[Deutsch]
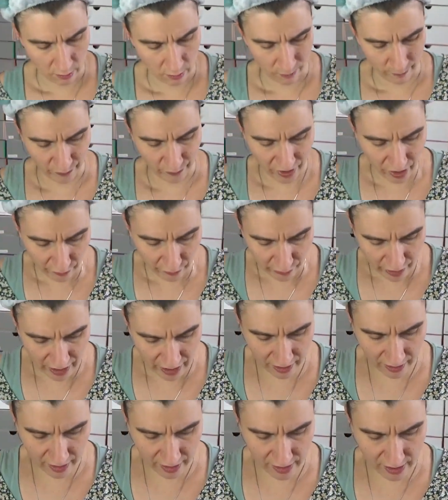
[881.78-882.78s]
Und ich
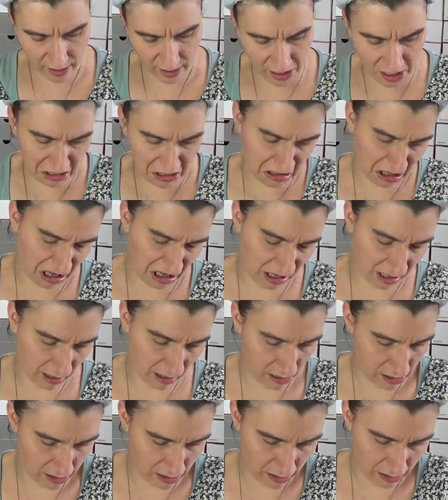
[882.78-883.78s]
finde sie
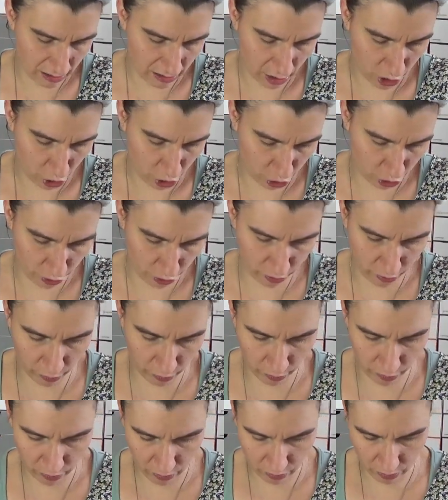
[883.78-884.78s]

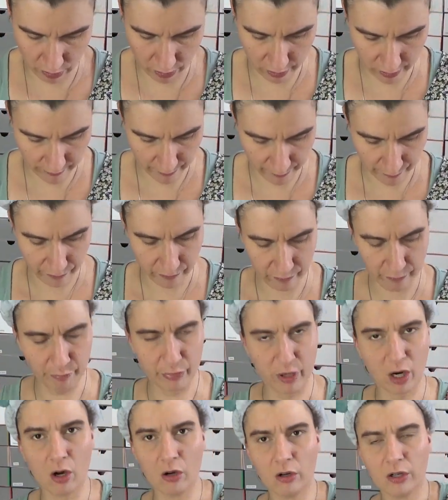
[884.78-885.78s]
schön,
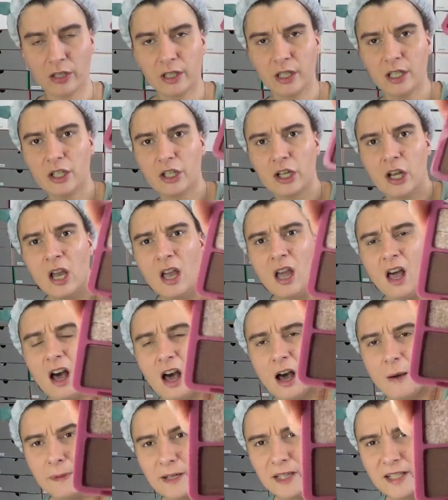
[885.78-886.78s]
praktisch,
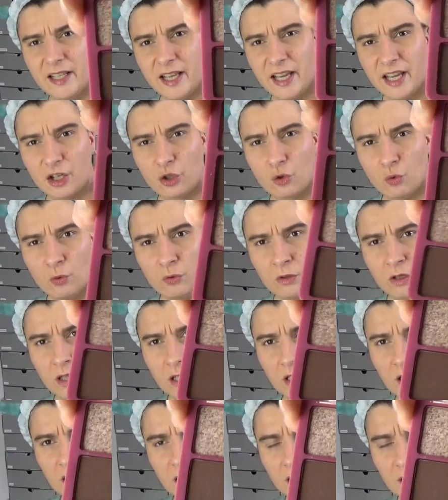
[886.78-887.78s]
aber sehr
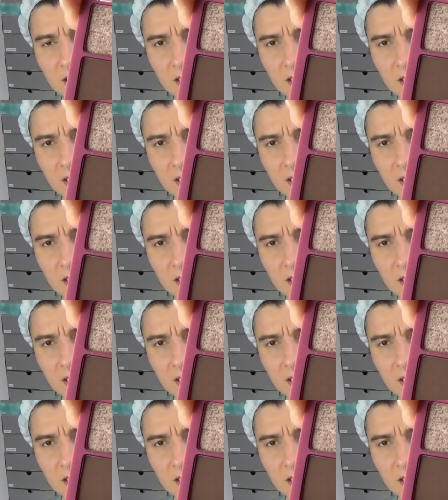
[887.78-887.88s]
dunkel.